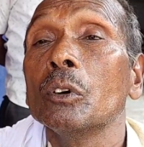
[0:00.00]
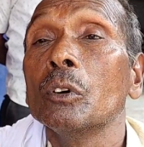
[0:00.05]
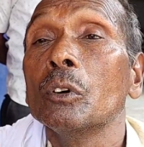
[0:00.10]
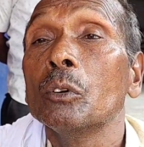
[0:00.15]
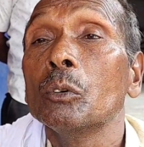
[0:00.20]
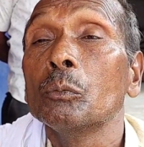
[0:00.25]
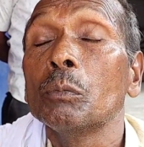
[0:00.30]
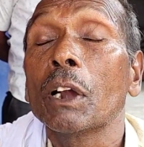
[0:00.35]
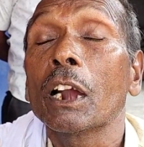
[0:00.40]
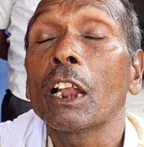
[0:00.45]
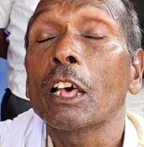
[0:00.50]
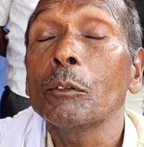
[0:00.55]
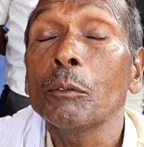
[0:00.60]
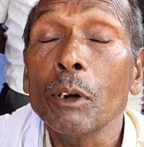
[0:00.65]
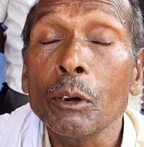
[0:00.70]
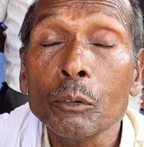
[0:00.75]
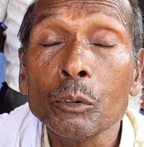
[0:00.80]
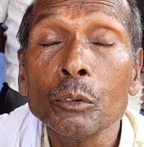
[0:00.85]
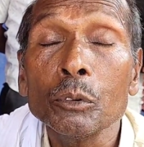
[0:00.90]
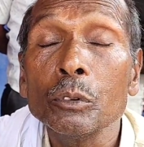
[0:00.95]
तो बड़ा
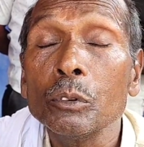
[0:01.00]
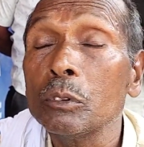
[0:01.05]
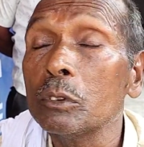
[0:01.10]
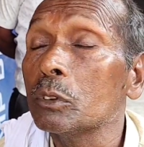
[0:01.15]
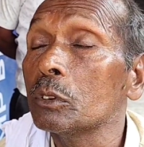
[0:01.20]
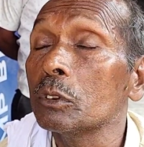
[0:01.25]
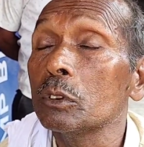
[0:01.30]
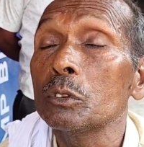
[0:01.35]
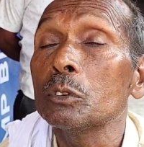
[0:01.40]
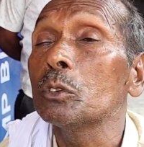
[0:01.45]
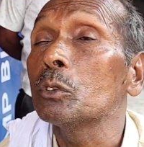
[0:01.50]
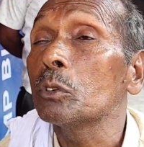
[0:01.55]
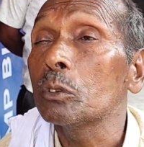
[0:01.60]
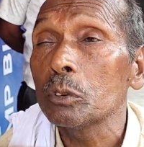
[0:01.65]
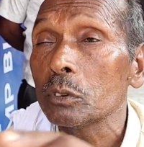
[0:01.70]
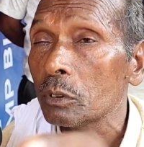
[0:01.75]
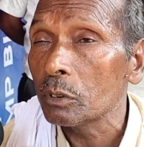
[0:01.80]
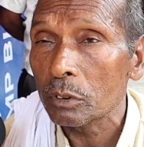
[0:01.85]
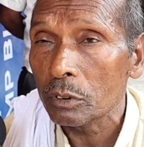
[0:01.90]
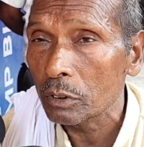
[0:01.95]
बाबू जो
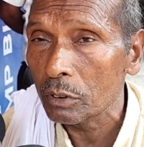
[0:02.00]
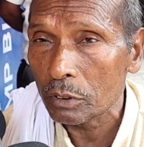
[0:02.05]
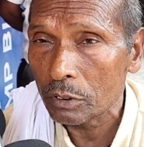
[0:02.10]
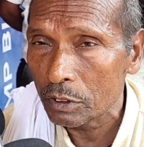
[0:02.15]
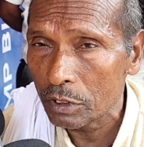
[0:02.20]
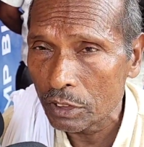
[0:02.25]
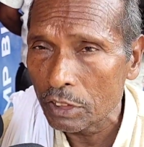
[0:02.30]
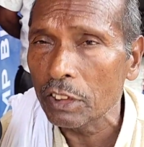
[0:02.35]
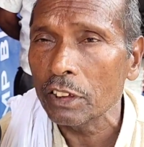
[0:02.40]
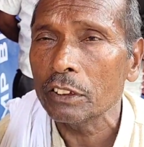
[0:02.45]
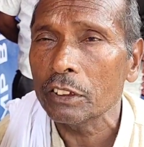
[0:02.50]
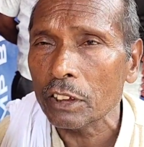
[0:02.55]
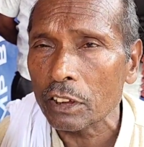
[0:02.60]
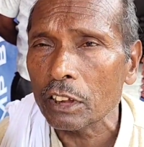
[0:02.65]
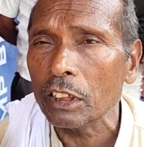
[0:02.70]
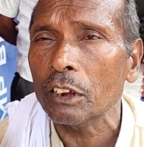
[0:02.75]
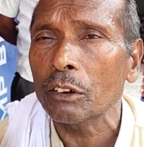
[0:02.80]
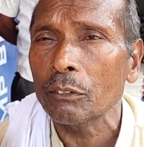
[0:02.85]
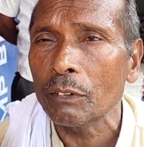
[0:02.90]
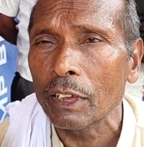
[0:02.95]
सिग्नेचर
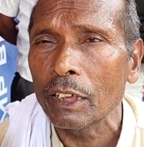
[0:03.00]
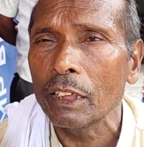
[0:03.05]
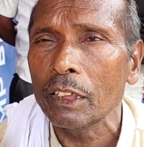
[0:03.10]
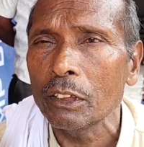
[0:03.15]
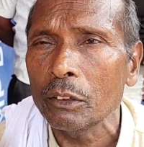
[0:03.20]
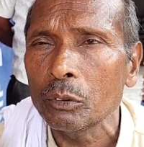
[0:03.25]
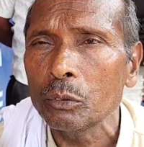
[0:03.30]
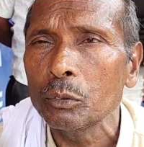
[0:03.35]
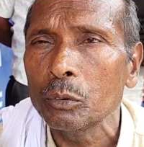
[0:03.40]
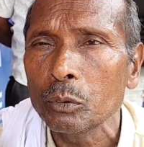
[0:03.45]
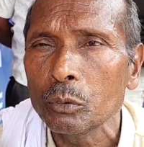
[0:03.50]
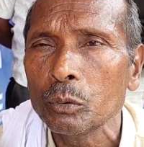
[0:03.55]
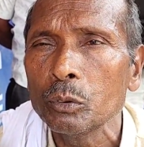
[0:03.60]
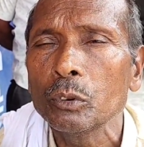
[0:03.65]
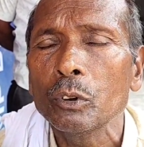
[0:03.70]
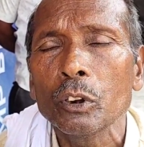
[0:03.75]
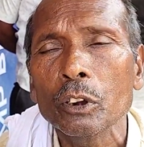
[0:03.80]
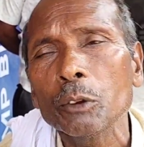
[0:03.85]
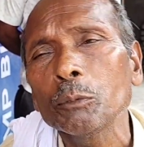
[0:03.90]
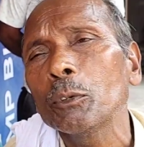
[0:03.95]
करवाए
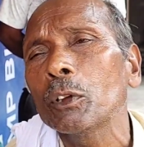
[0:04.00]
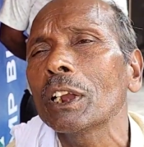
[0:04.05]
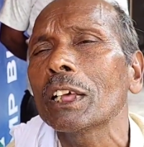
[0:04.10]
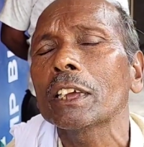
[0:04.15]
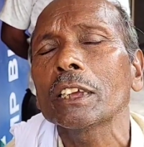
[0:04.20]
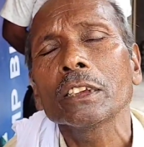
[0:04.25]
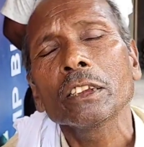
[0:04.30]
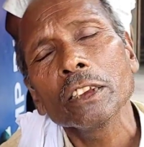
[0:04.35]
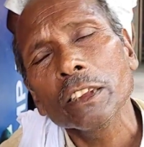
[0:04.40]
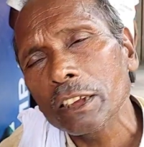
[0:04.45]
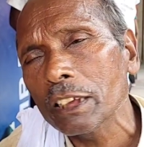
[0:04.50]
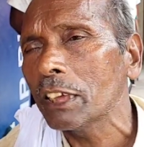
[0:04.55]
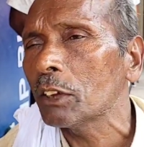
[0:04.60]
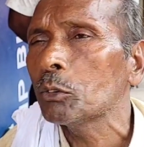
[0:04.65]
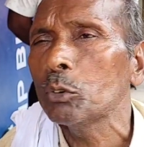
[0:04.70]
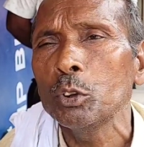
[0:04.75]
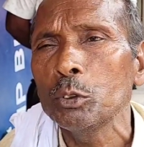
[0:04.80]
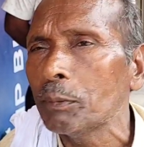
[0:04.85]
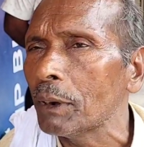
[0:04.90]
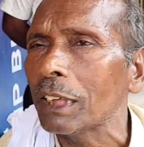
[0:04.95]
उन्होंने बोला कि ठीक है
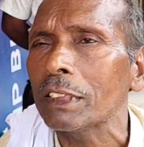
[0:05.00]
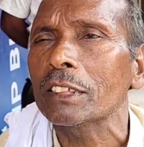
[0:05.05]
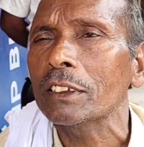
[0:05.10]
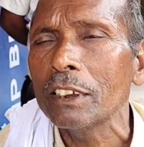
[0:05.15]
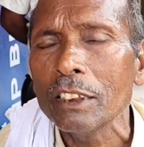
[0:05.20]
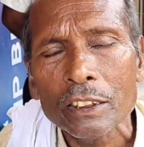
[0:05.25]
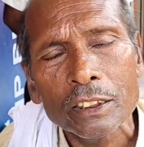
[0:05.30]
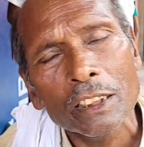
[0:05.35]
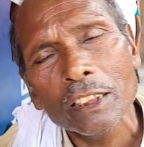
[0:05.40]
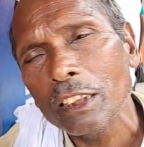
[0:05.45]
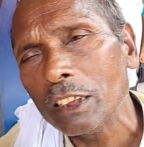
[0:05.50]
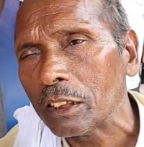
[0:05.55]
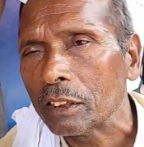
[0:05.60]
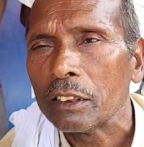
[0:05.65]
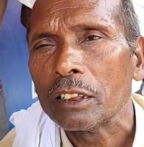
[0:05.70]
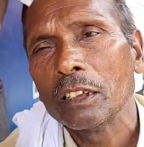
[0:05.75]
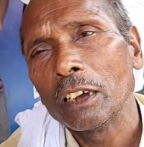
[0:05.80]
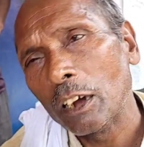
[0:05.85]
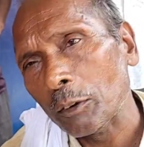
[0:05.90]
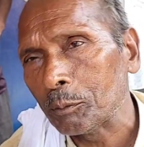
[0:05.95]
कोई बात नहीं है
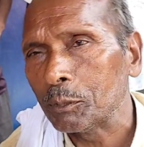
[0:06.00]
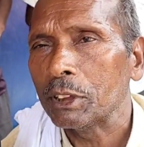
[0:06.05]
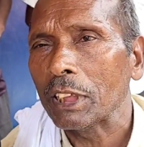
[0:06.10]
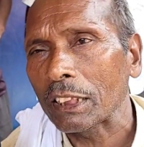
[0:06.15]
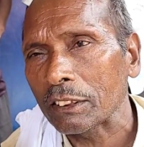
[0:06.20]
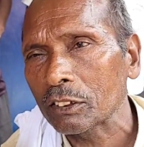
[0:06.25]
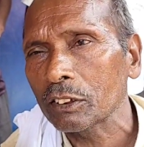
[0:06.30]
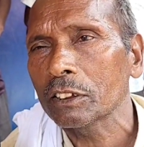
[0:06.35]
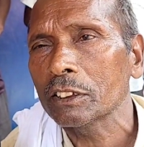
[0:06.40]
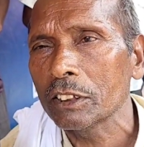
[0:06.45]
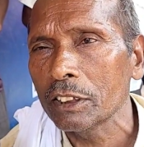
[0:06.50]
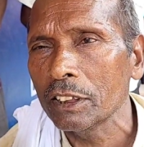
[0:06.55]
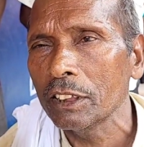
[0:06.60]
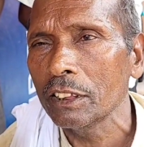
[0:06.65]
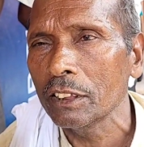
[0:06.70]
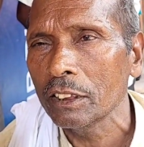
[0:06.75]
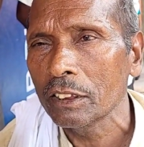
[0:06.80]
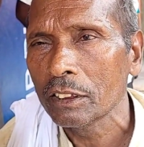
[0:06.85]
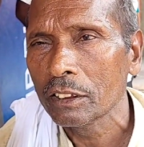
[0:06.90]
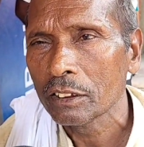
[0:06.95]
आप जा सकते
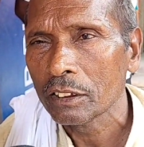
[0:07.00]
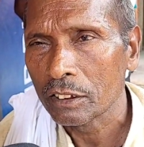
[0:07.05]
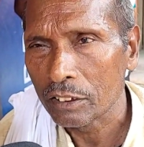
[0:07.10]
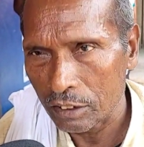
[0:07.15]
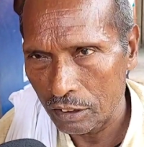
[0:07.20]
हैं अच्छा।